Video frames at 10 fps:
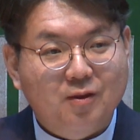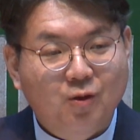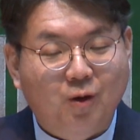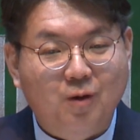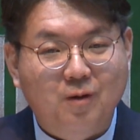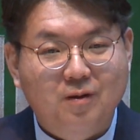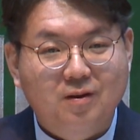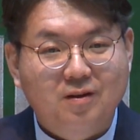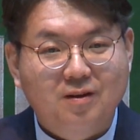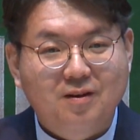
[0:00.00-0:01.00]
너
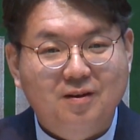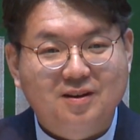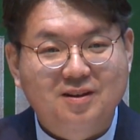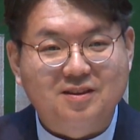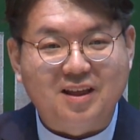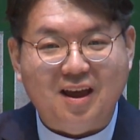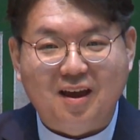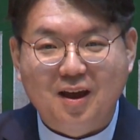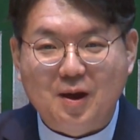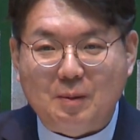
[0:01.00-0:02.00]

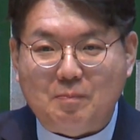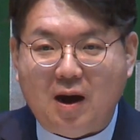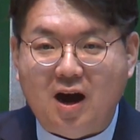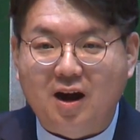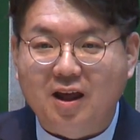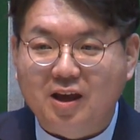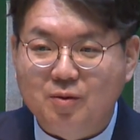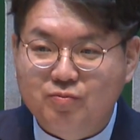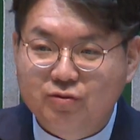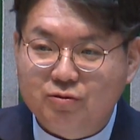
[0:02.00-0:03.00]
그때
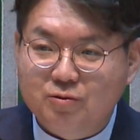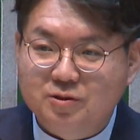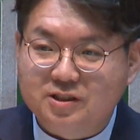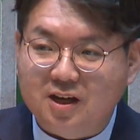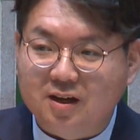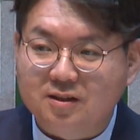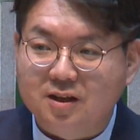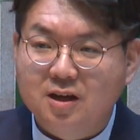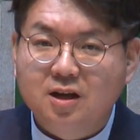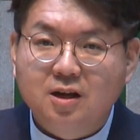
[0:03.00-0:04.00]
바알에게 무릎 꿇지
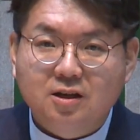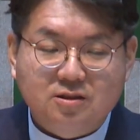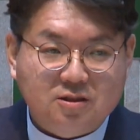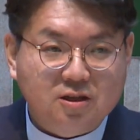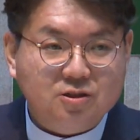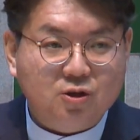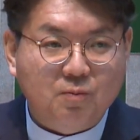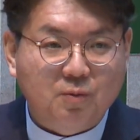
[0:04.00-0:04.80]
않은 7천